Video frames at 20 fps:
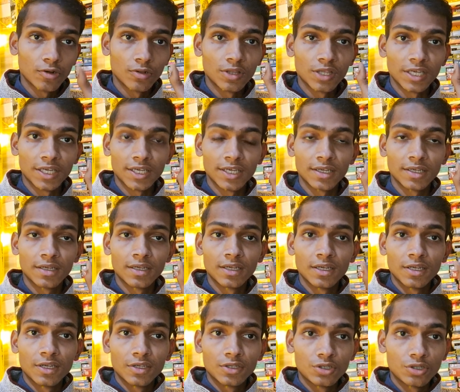होते हैं
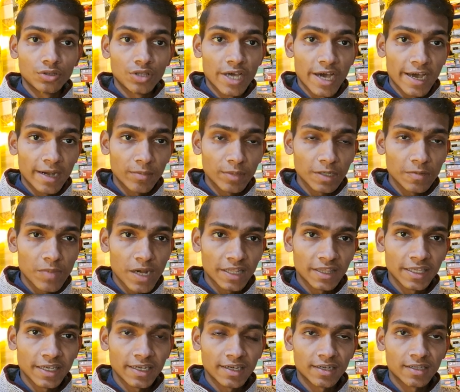जो धार्मिक
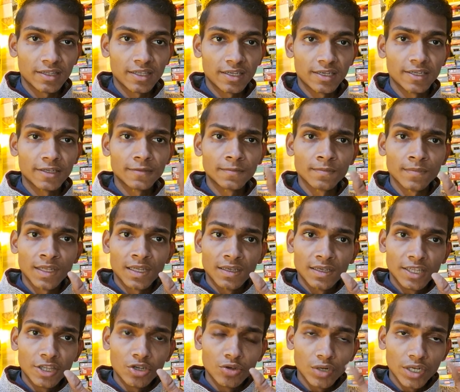बातें करते हैं
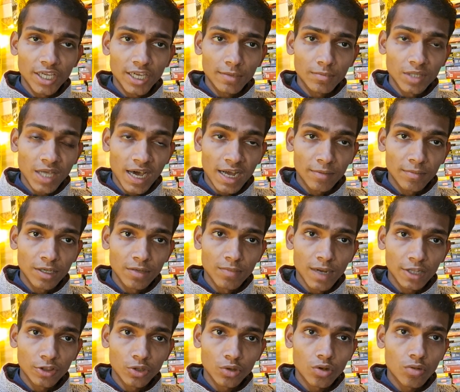यदि उनकी हम धार्मिक
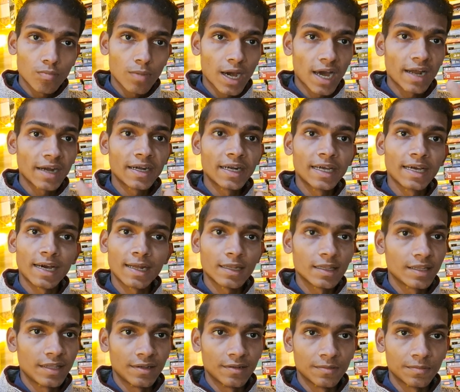बातों को बाहर
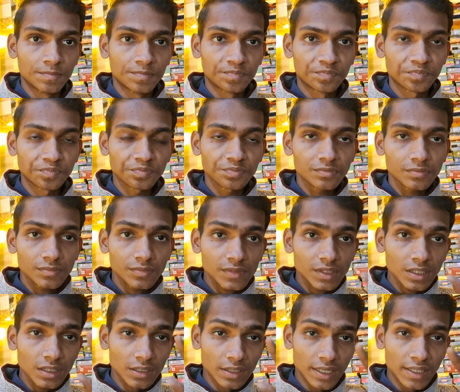निकाल दें
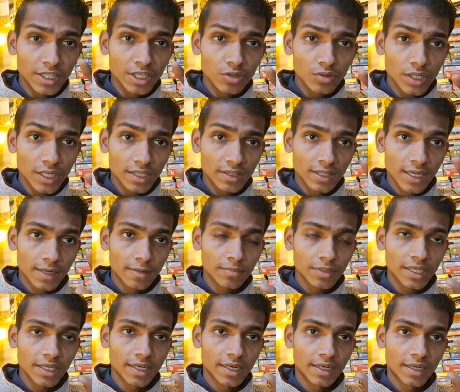यदि उनकी धर्म
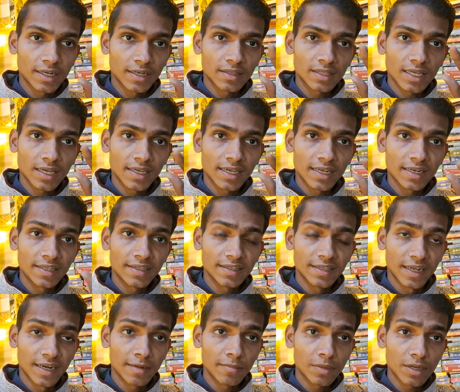की कट्टरता यानी
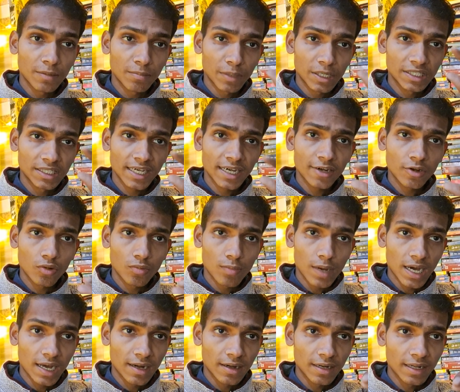धर्म का प्रचार को
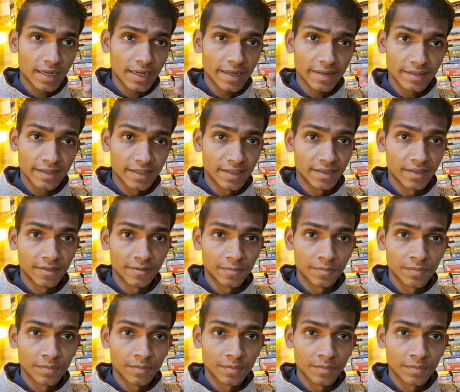बाहर निकाल दें